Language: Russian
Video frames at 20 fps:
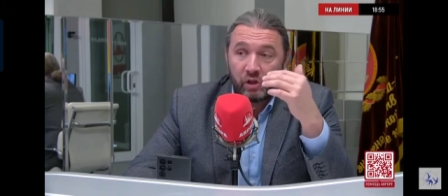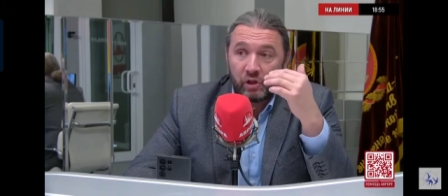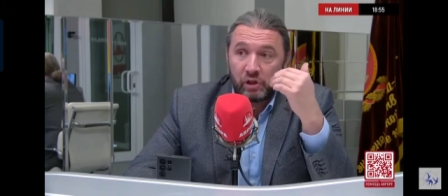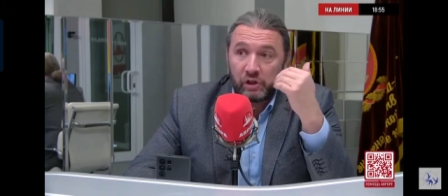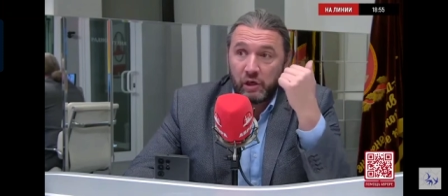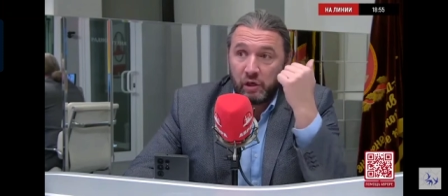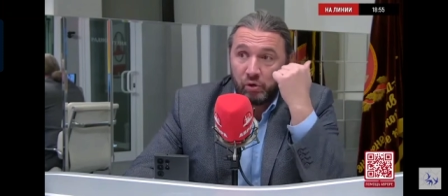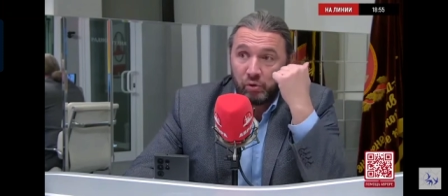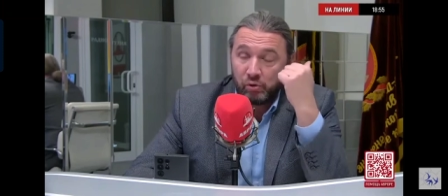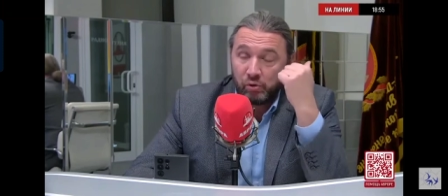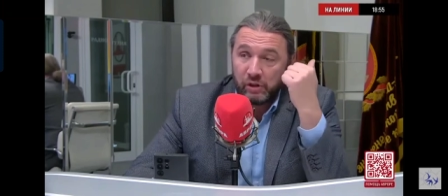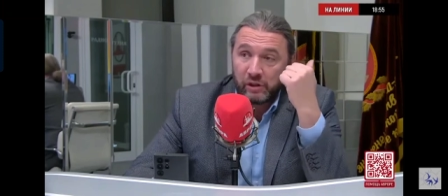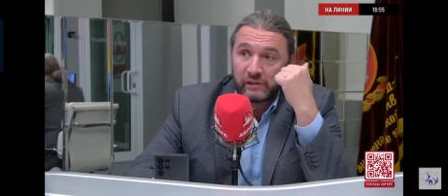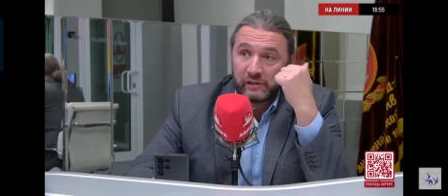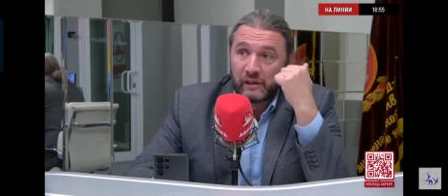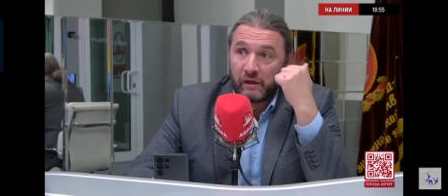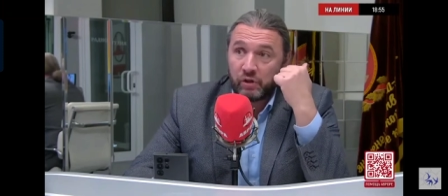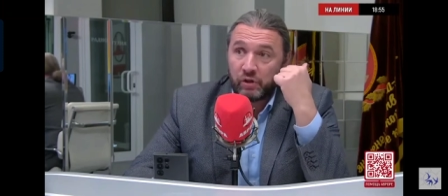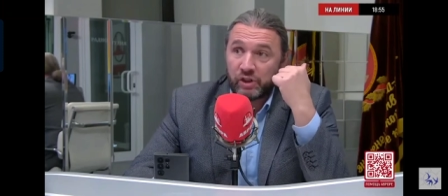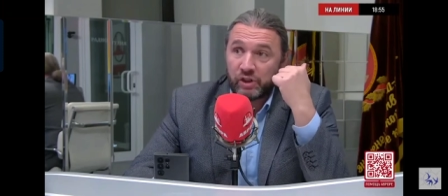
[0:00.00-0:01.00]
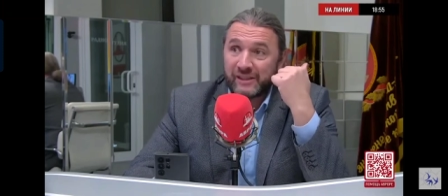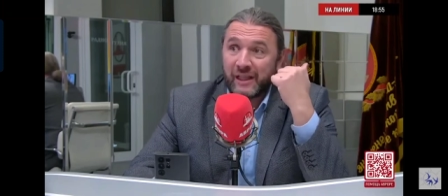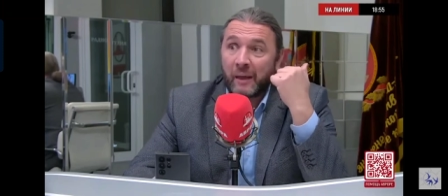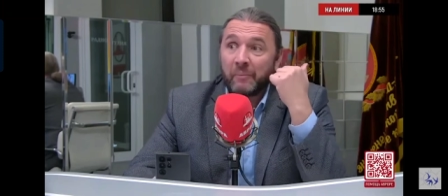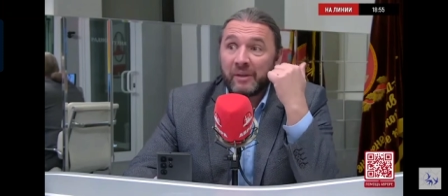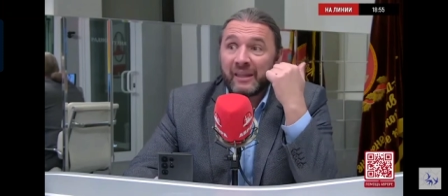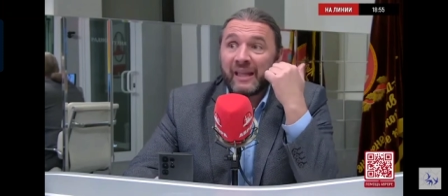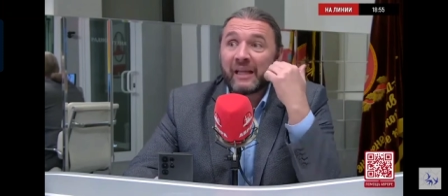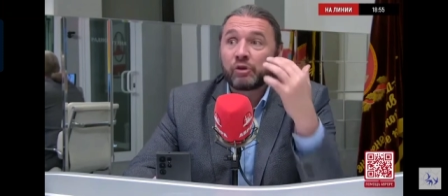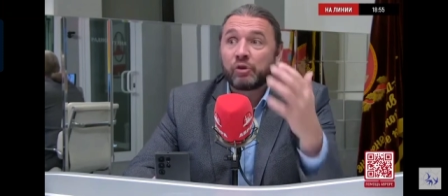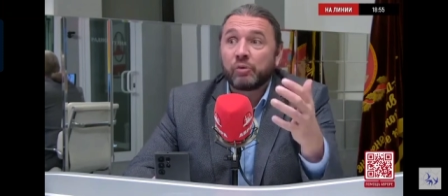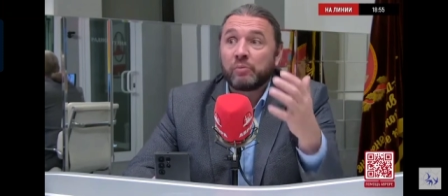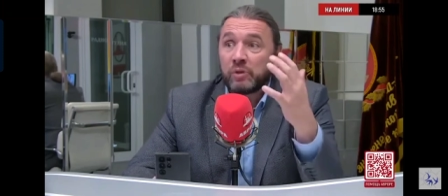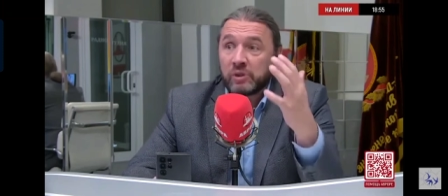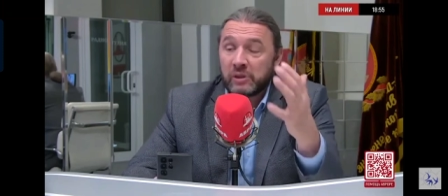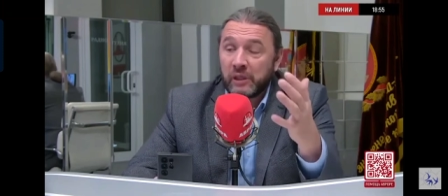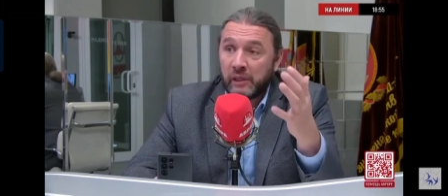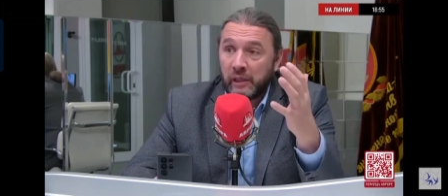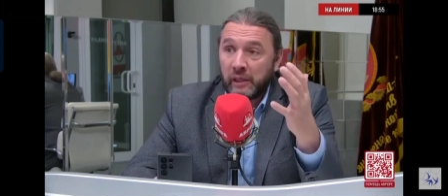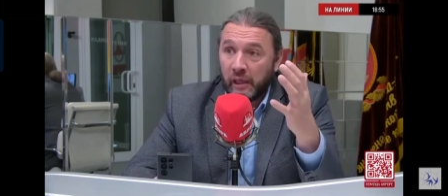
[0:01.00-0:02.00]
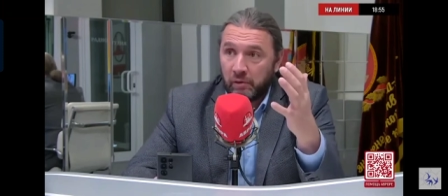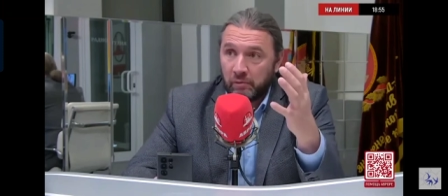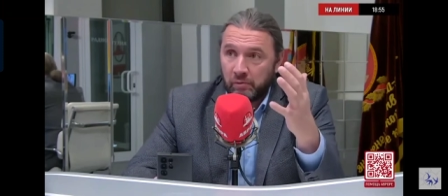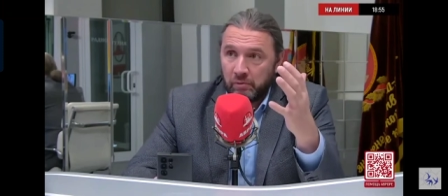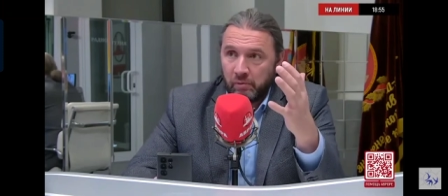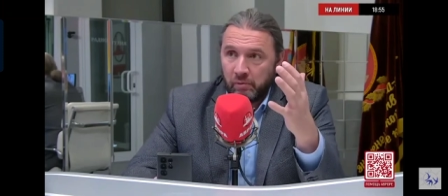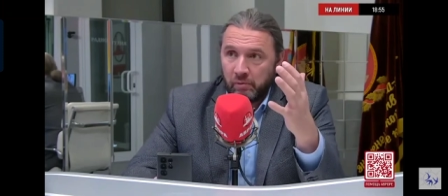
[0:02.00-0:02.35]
жили люди, разговаривали с нами на одном языке.